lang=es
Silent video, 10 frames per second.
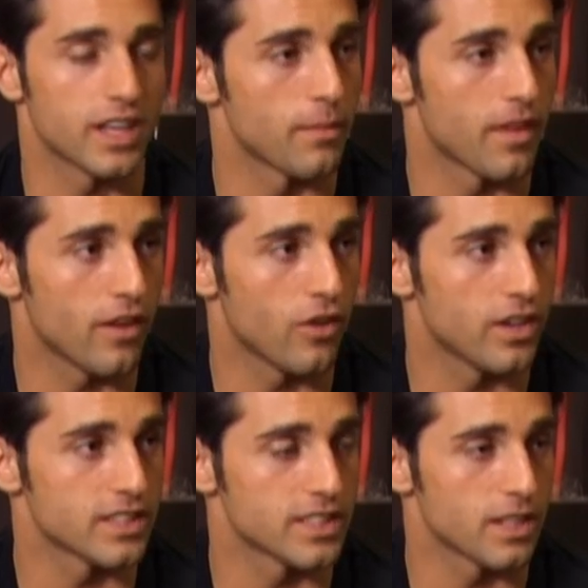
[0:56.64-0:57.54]
que me ha dado
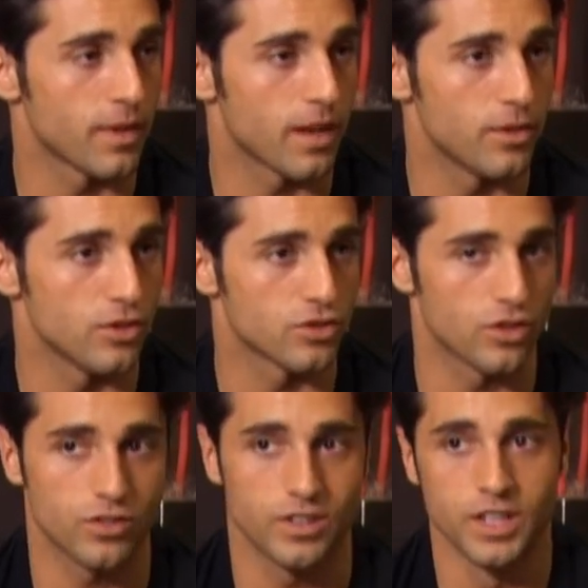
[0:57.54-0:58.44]
a ese ser maravilloso,
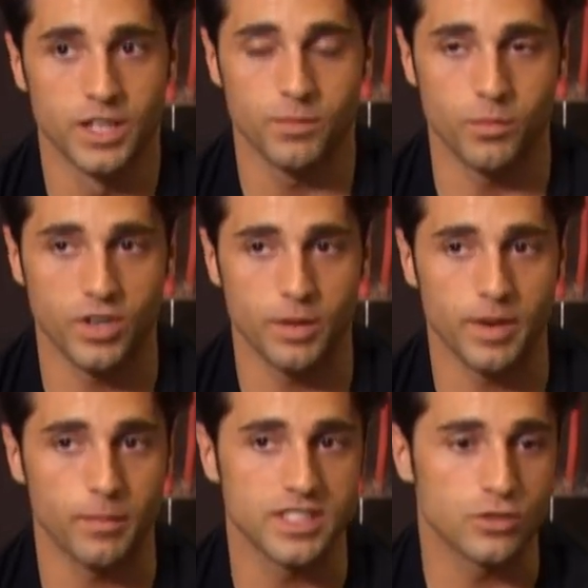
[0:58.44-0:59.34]
¿no? Mi mujer
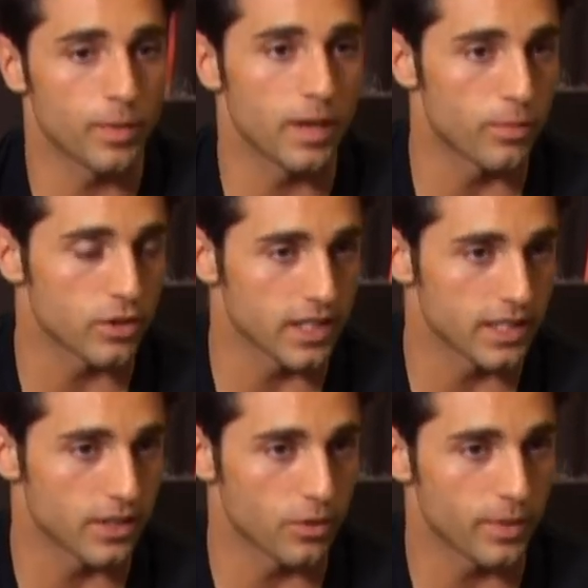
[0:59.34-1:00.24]
para mí es súper
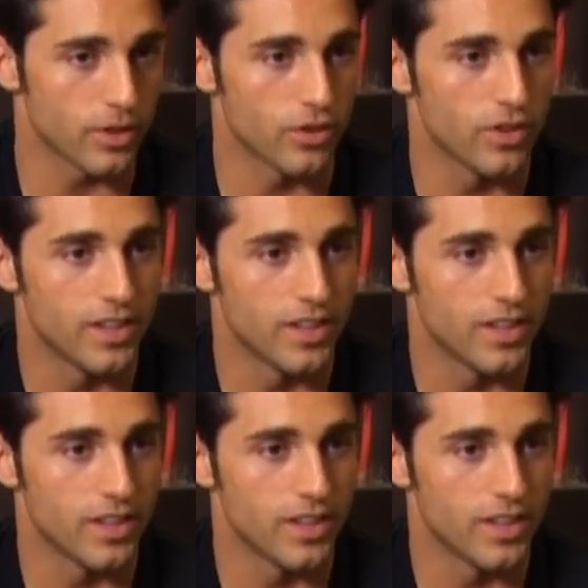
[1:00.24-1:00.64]
importante, ¿no? Pero